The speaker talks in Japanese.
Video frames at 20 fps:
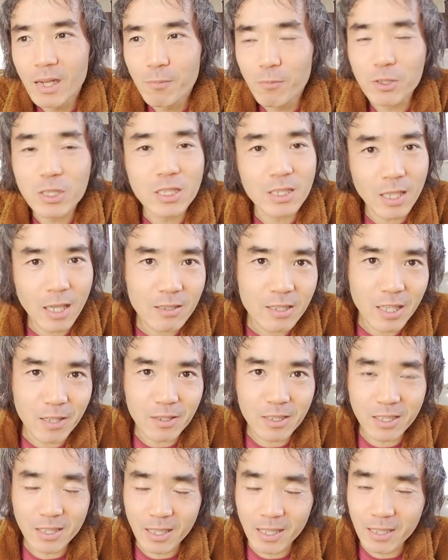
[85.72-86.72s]
もう死なく
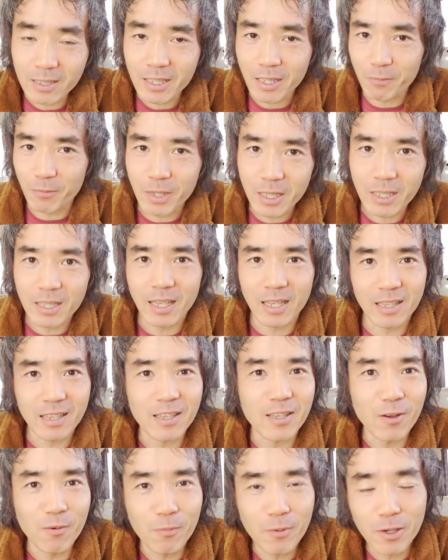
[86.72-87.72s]
て、死ななくてもいいん
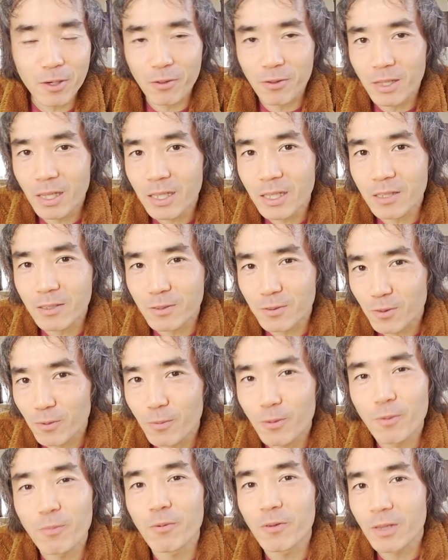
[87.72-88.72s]
だって思えるようになっていくと
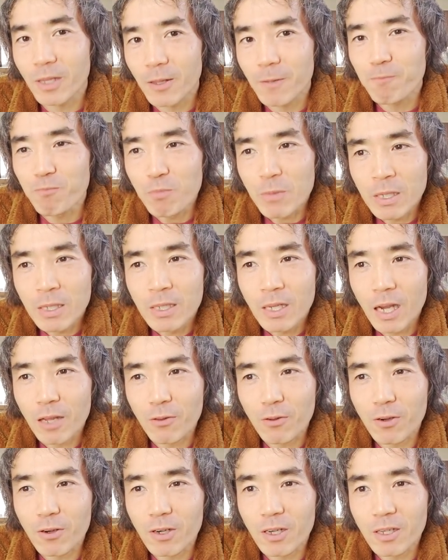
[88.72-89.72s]
思うもんで、あ
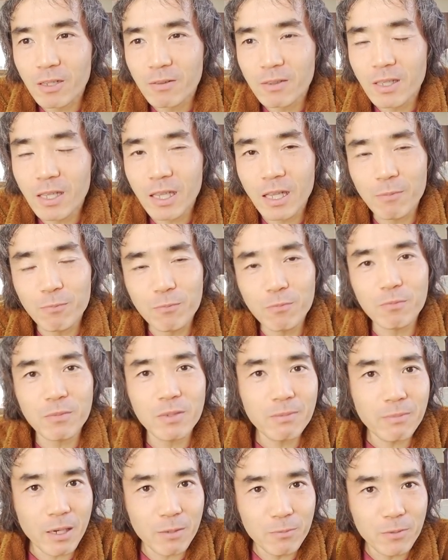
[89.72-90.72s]
の、ただ、
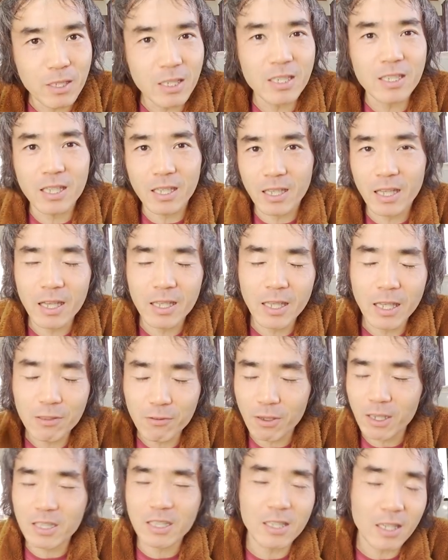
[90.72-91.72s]
今無理してね、なん
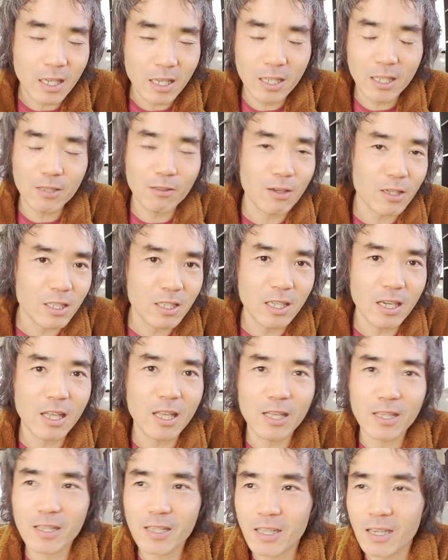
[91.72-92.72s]
とかしなきゃ、なんとかしな
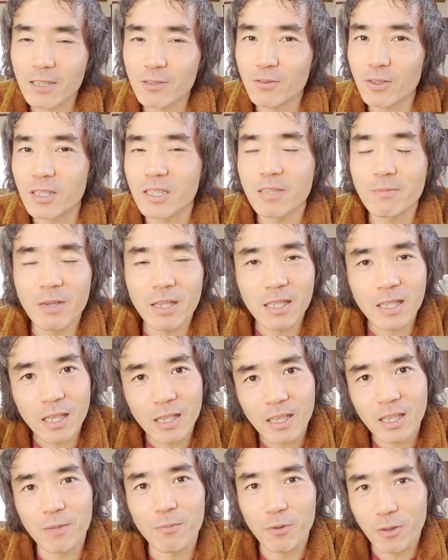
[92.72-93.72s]
きゃってやるといつまで
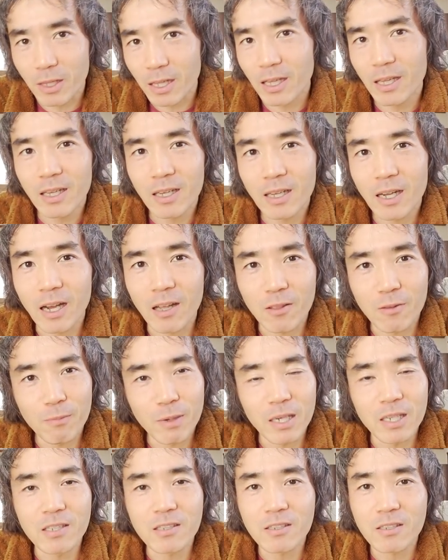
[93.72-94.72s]
たってもね、あの
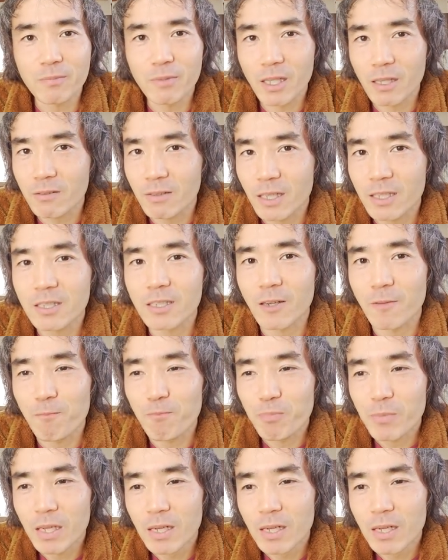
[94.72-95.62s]
前に進めなくなっちゃ